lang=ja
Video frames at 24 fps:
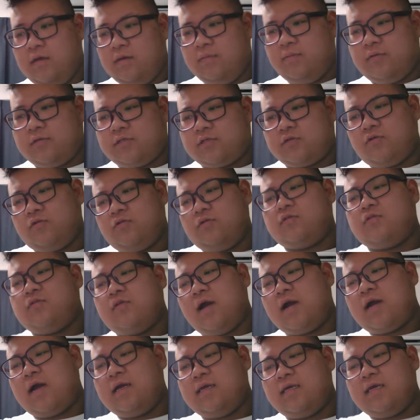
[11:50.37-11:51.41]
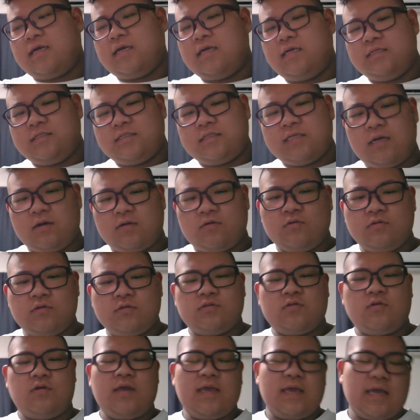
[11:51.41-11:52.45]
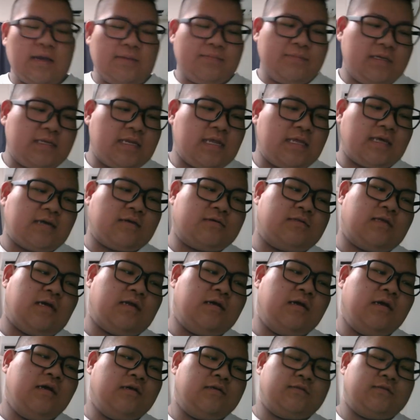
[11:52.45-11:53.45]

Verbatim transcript: もしこの人が鍵垢にしたらこの人の絵が見れなくなる。